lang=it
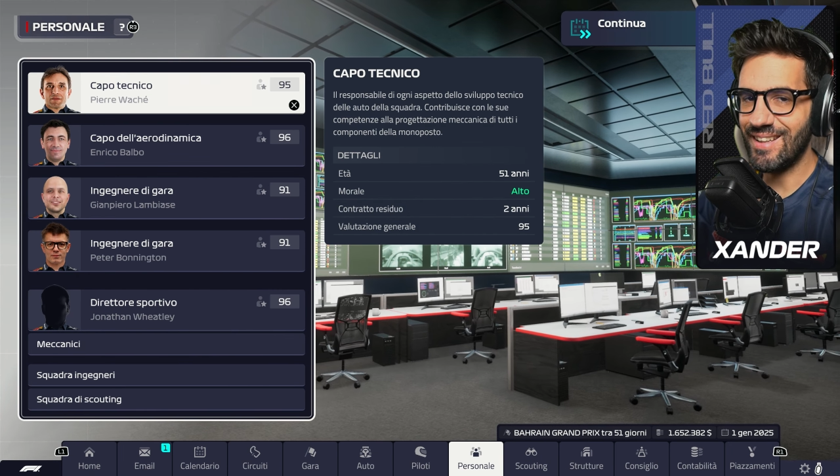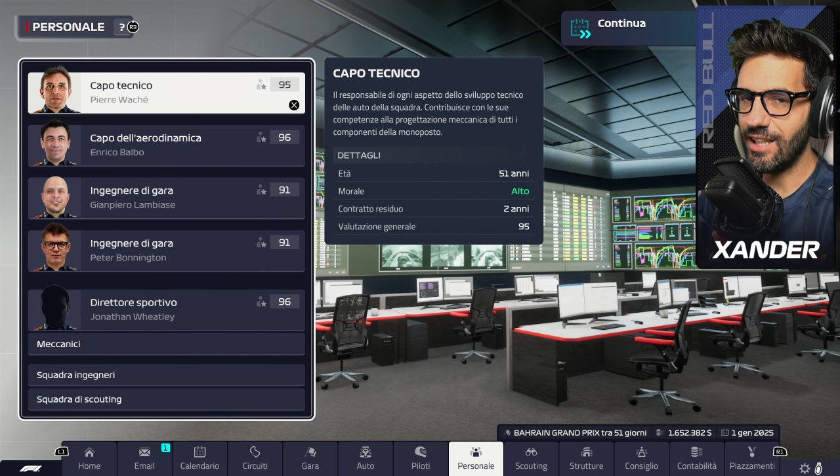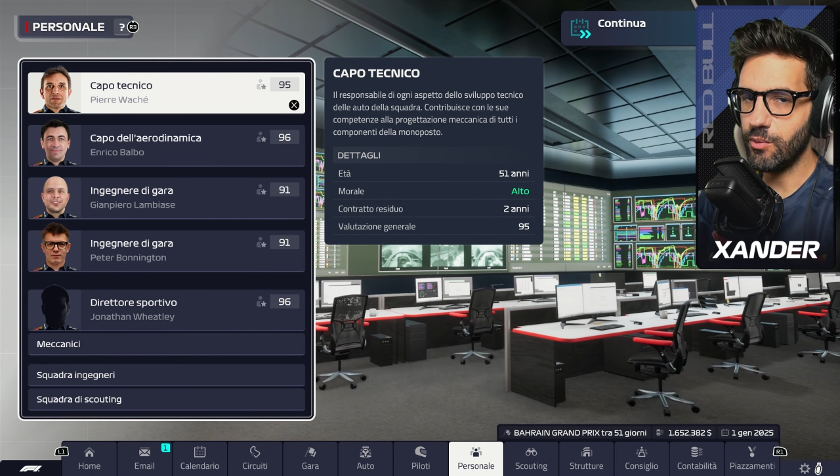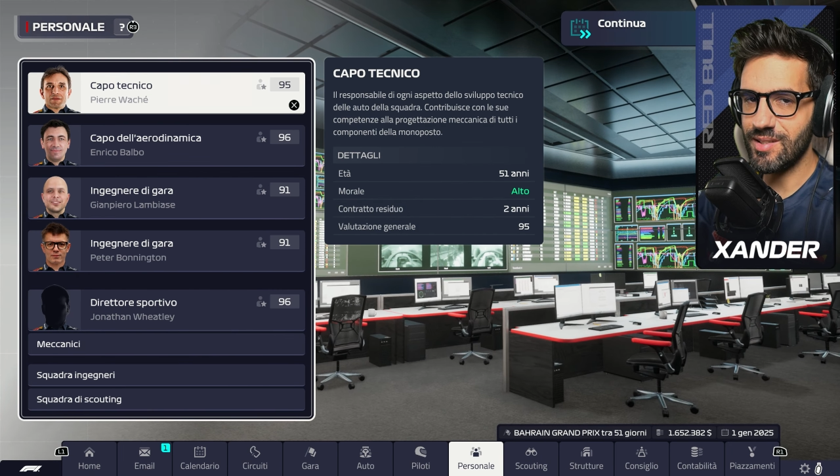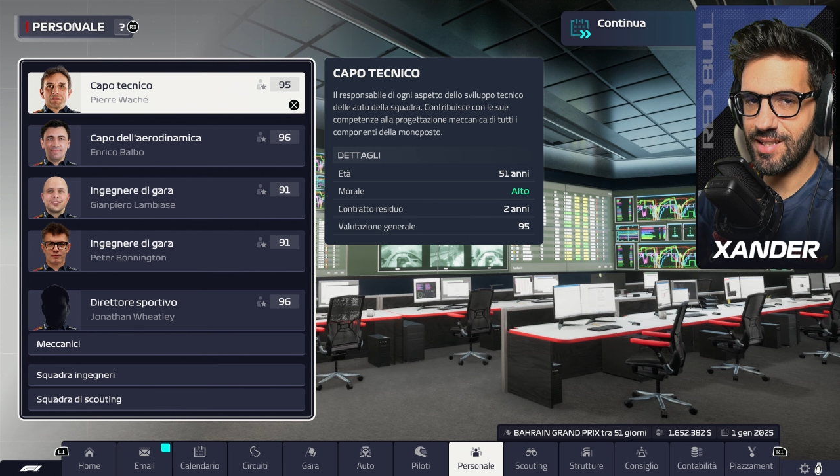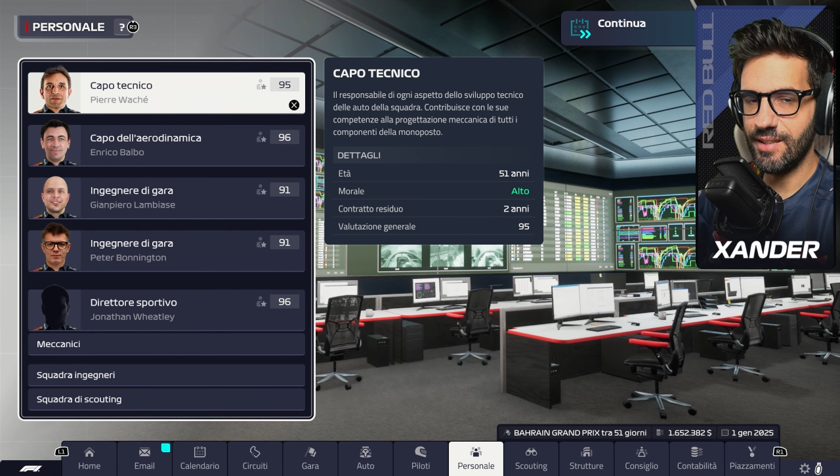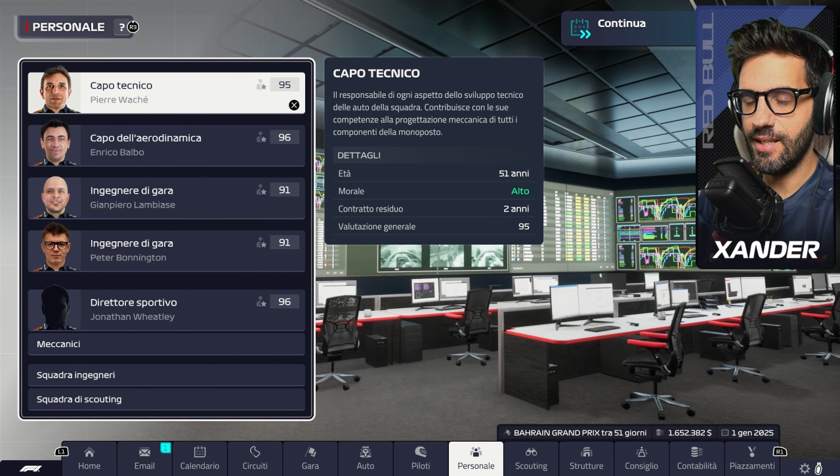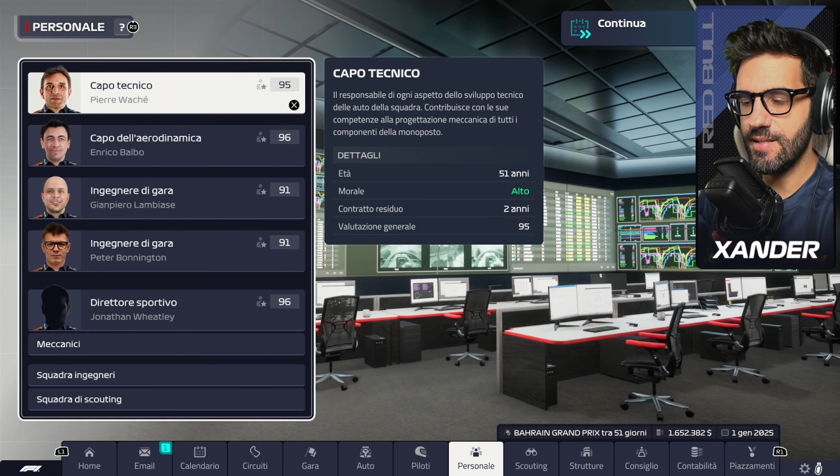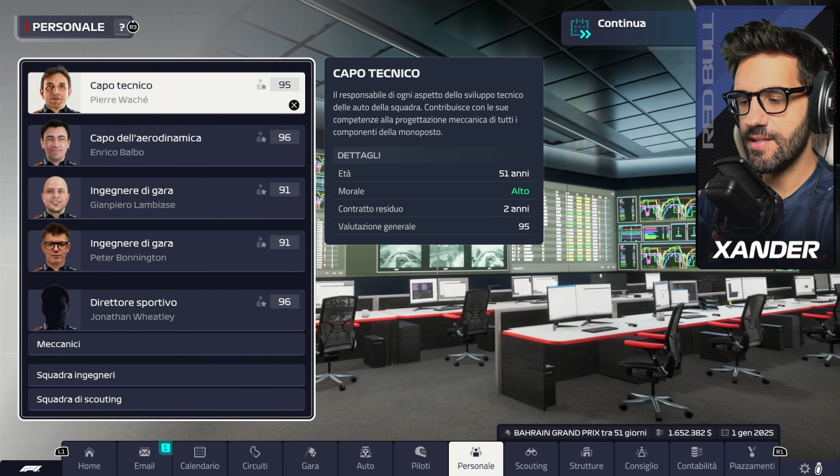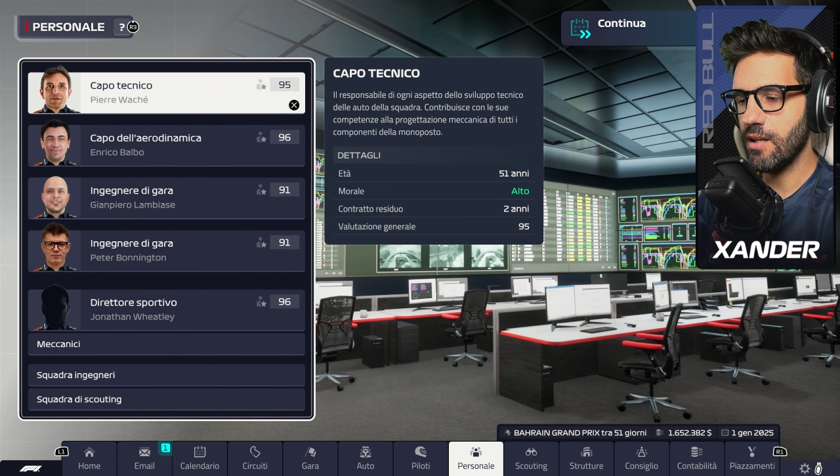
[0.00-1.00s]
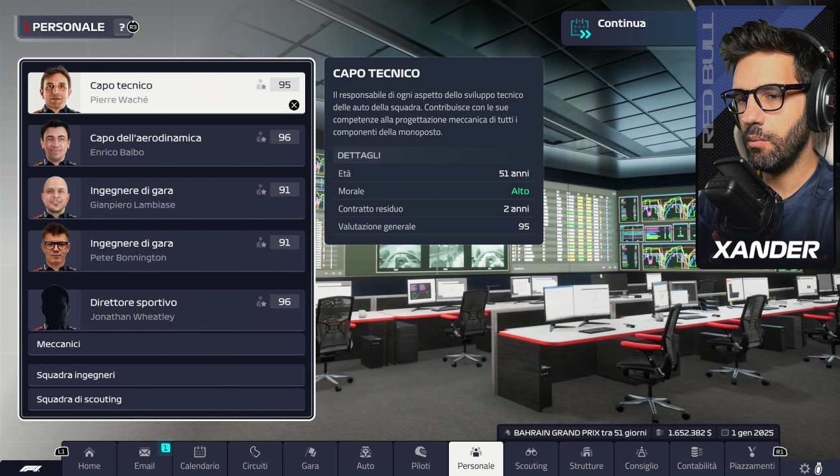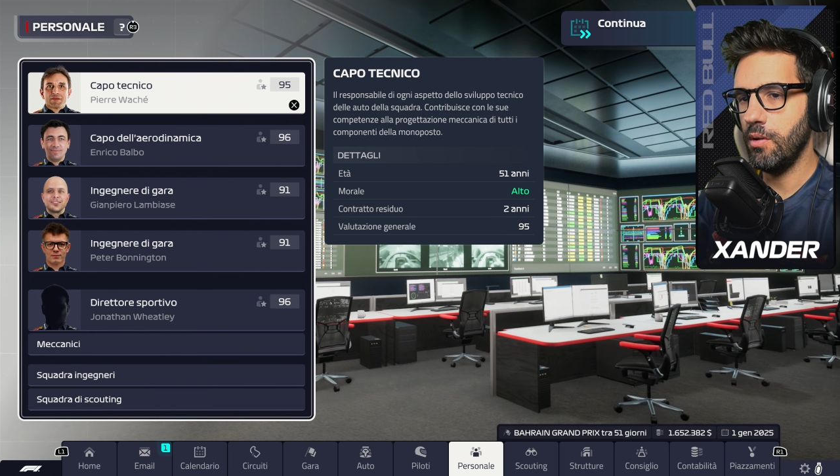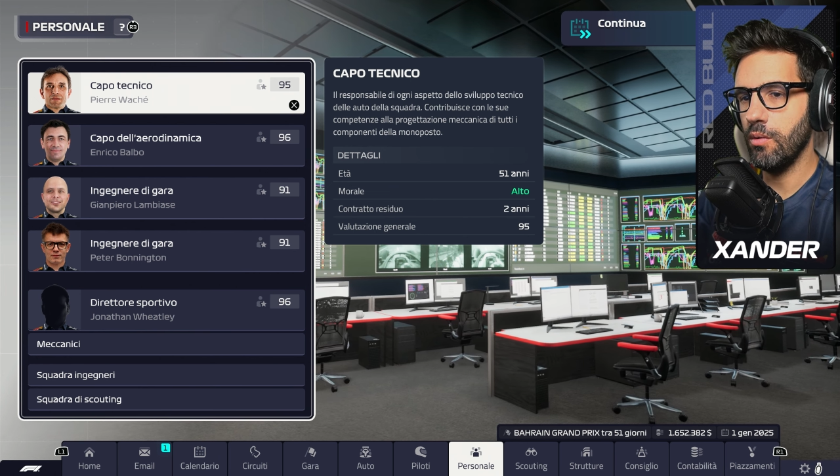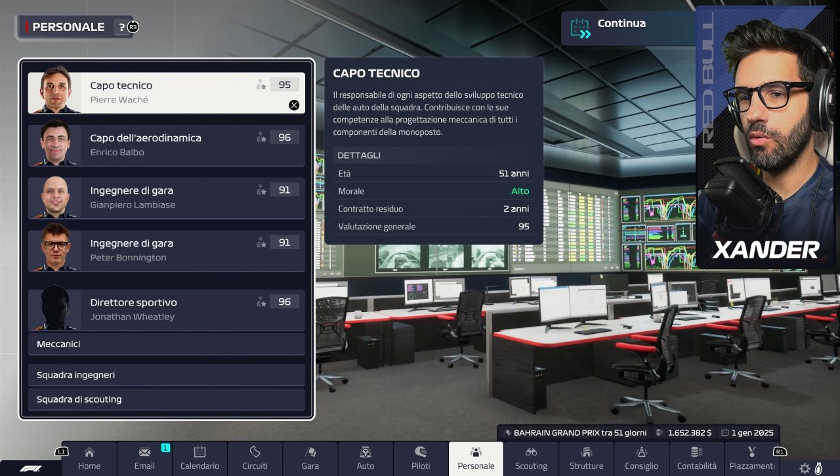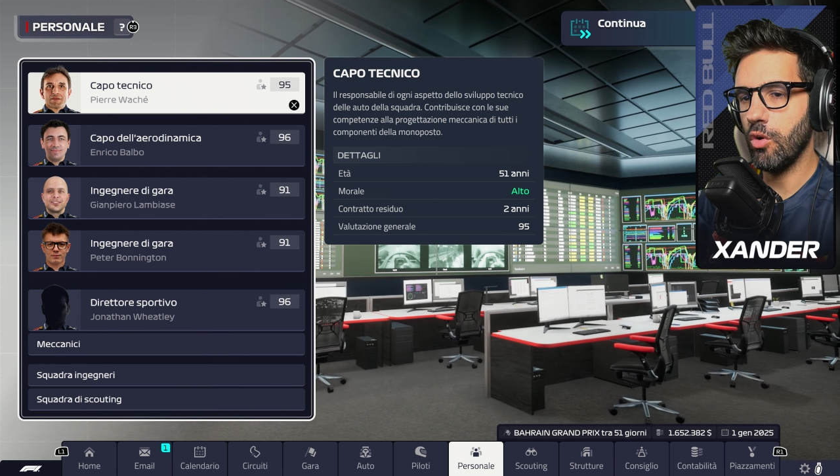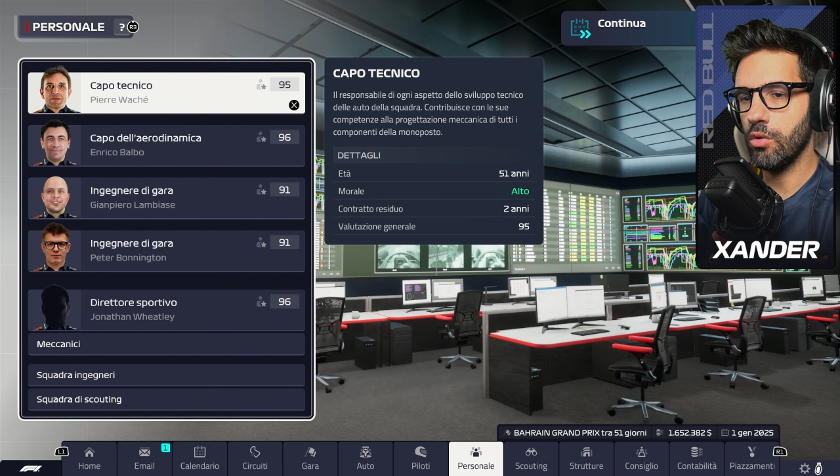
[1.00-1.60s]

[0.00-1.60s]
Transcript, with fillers: andato a scadenza quindi non